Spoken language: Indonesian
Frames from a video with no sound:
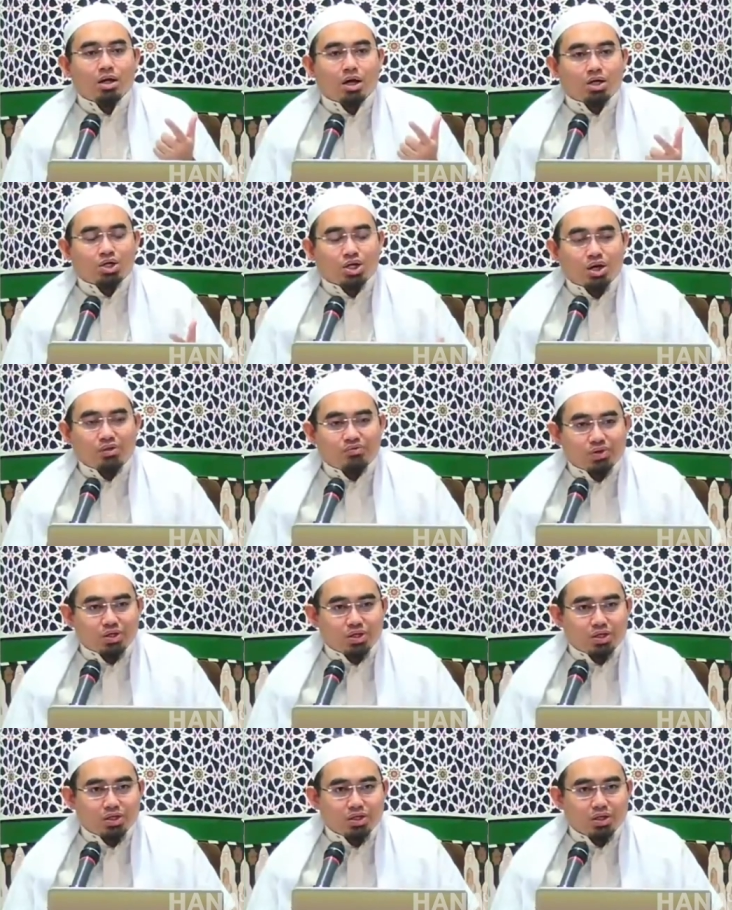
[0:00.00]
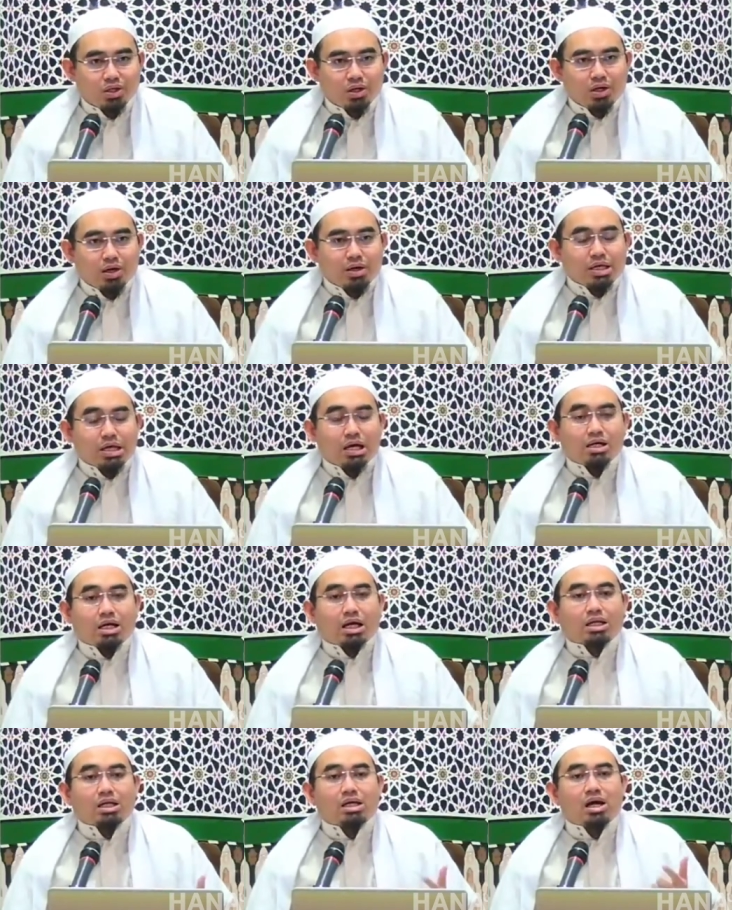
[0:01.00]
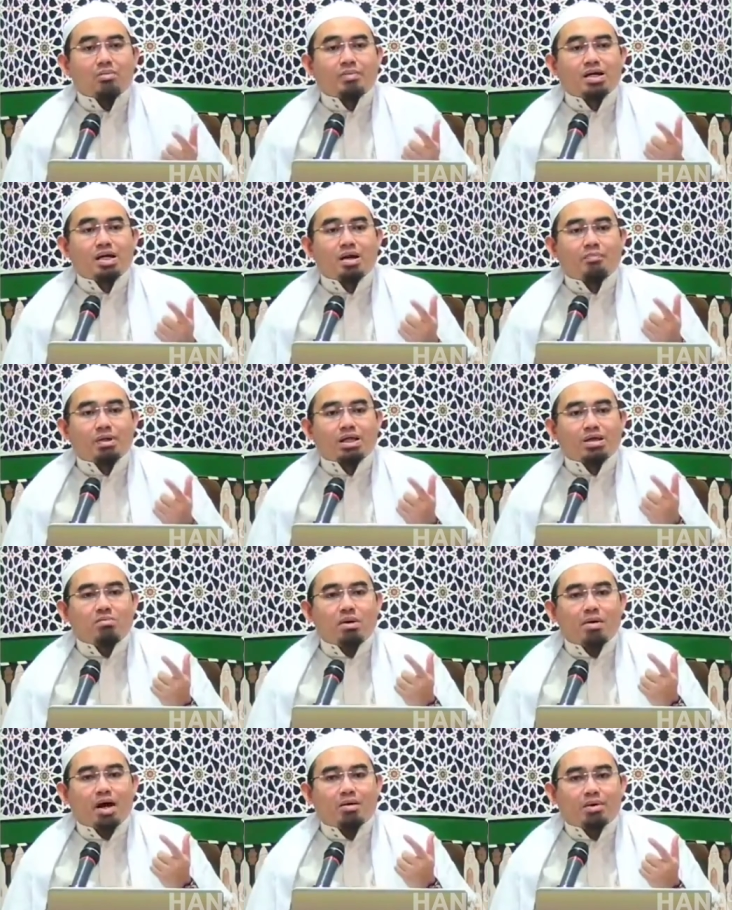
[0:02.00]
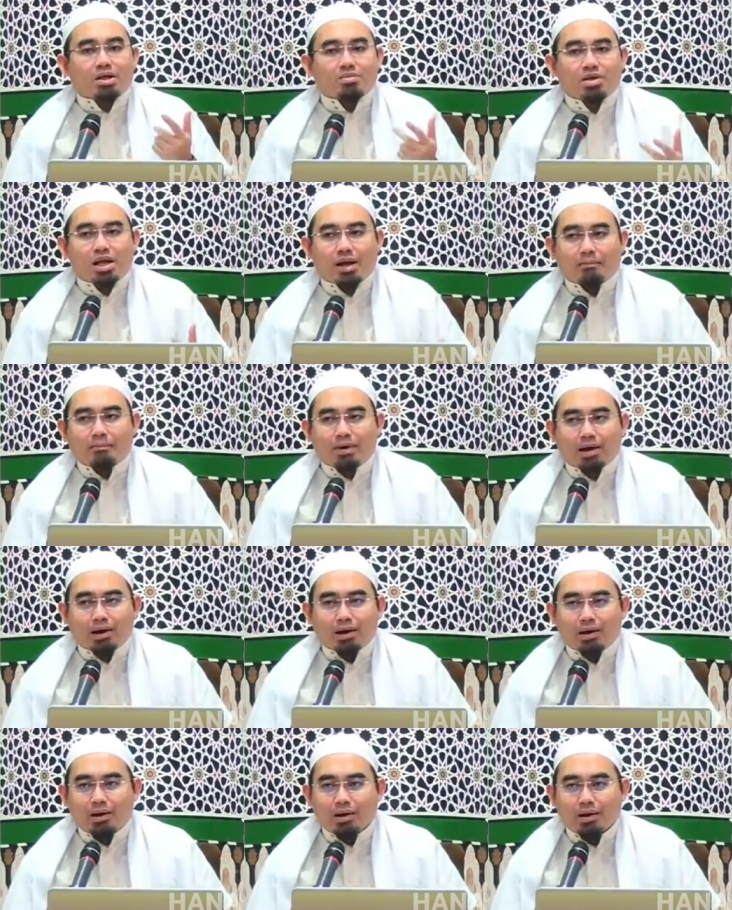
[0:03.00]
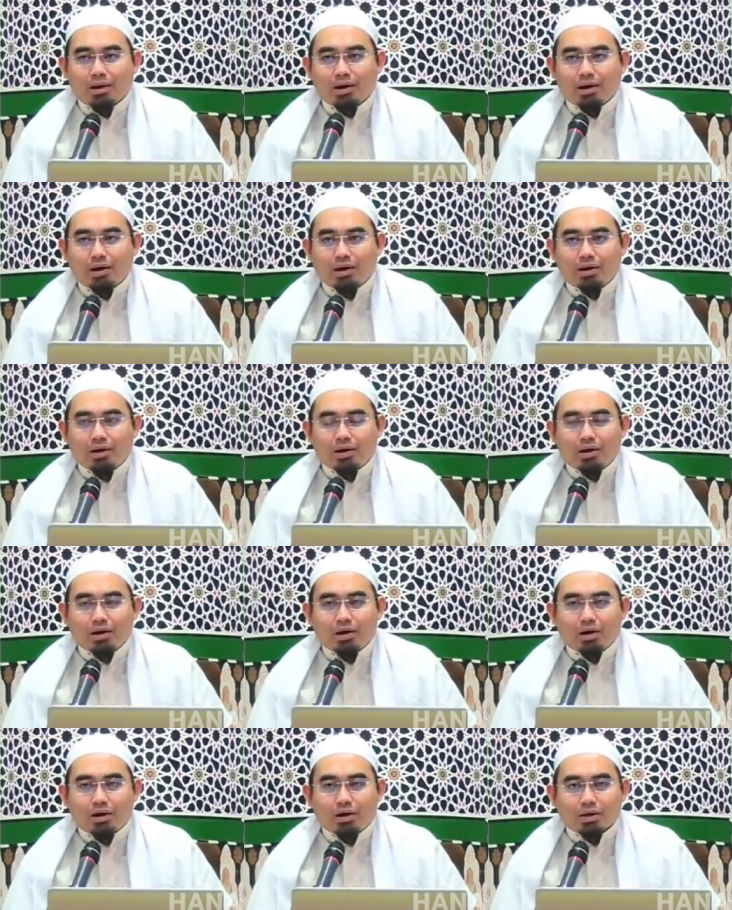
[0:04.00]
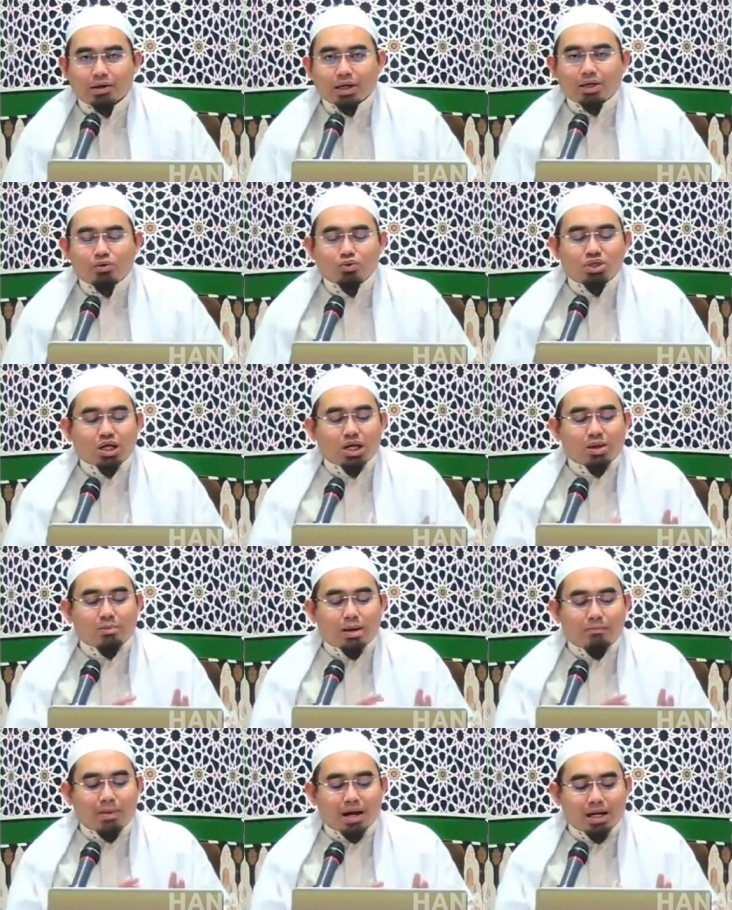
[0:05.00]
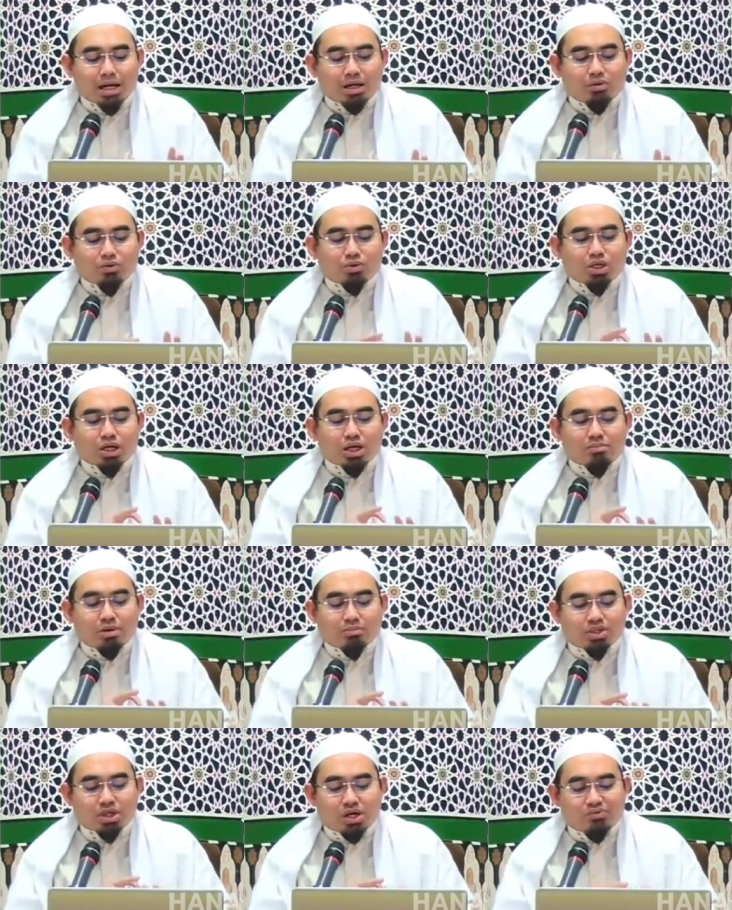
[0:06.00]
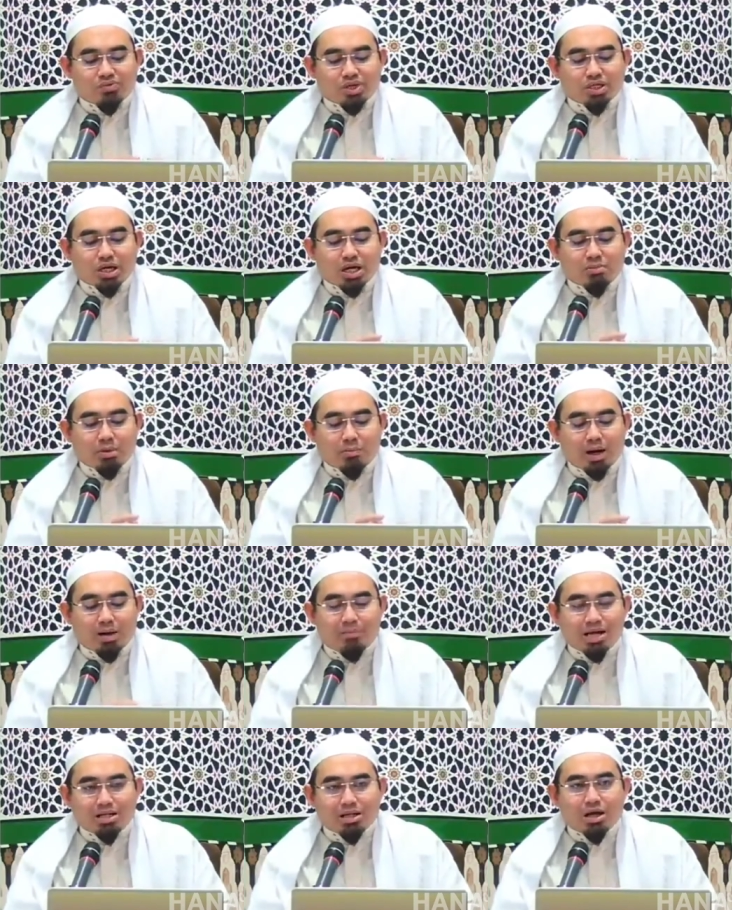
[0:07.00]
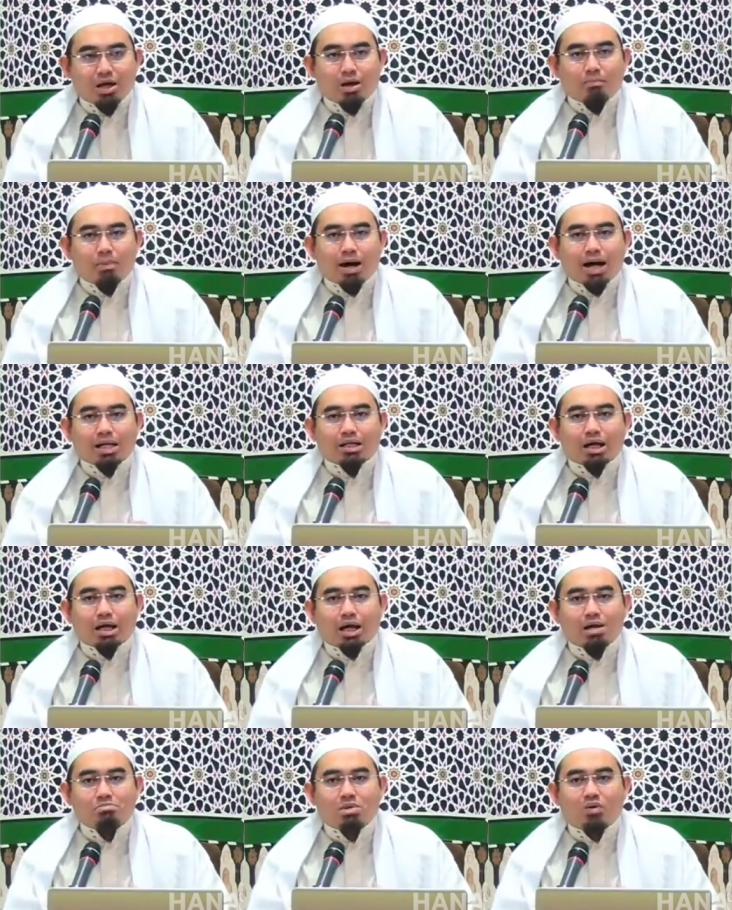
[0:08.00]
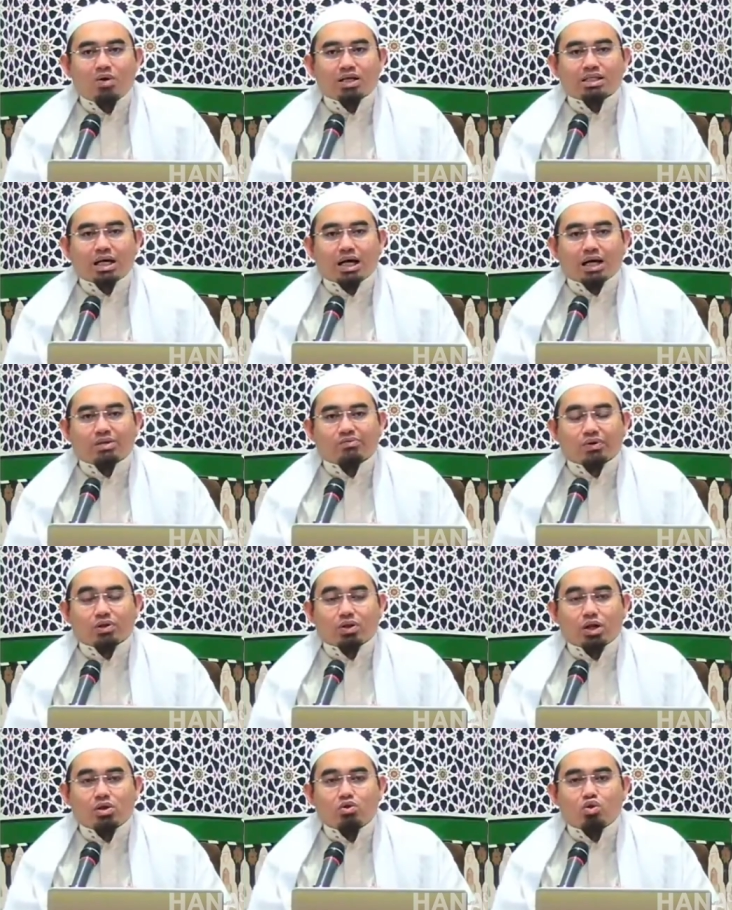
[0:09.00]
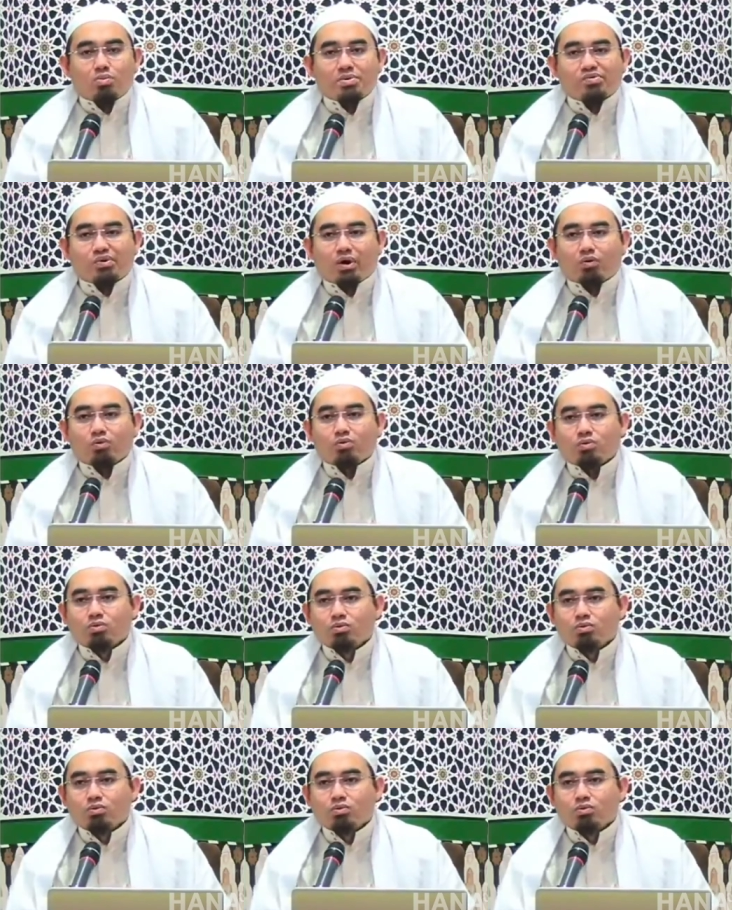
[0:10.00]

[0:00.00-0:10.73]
syafi'i yang ketiga pendapat Imam Ahmad ibn Hambal. Jadi ujar Imam Malik, ujar Imam Syafi'i dan Imam Ahmad mengatakan bahwa zakat fitrah ini hukumnya fardu.